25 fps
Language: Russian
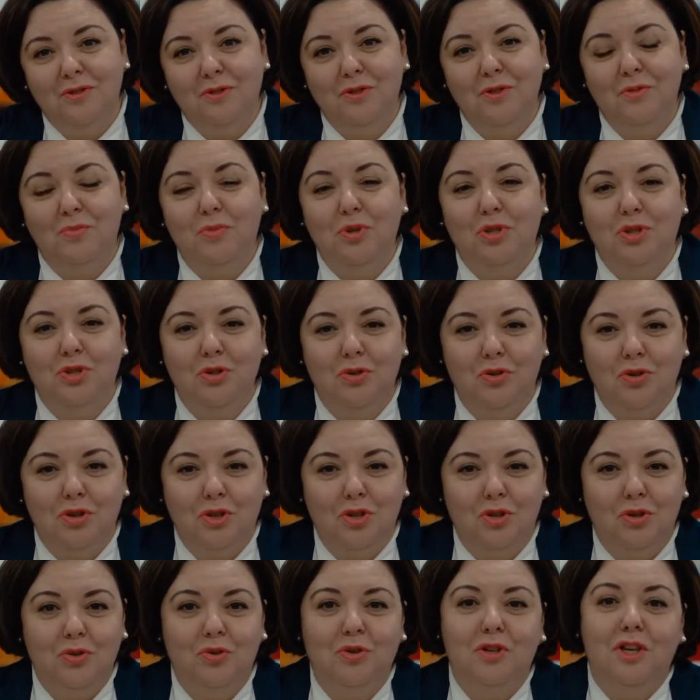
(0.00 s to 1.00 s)
от
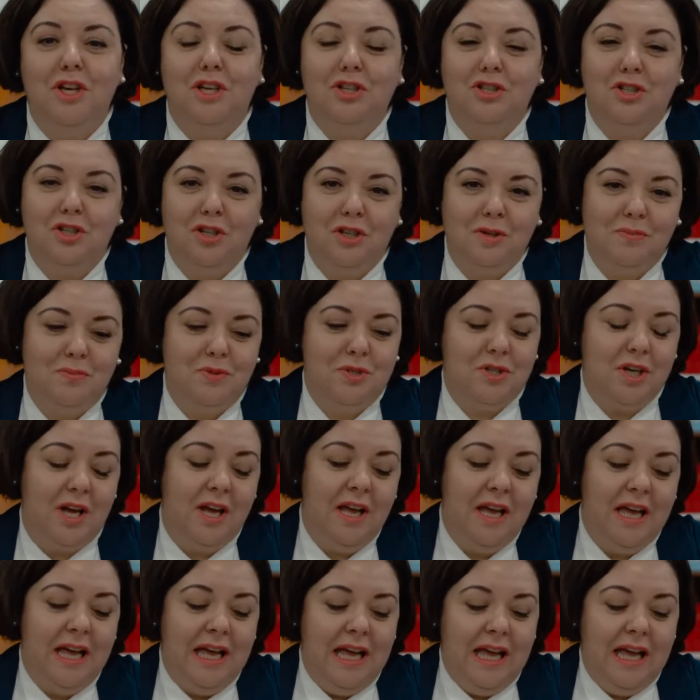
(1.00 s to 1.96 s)
Печоры до Гячрипша.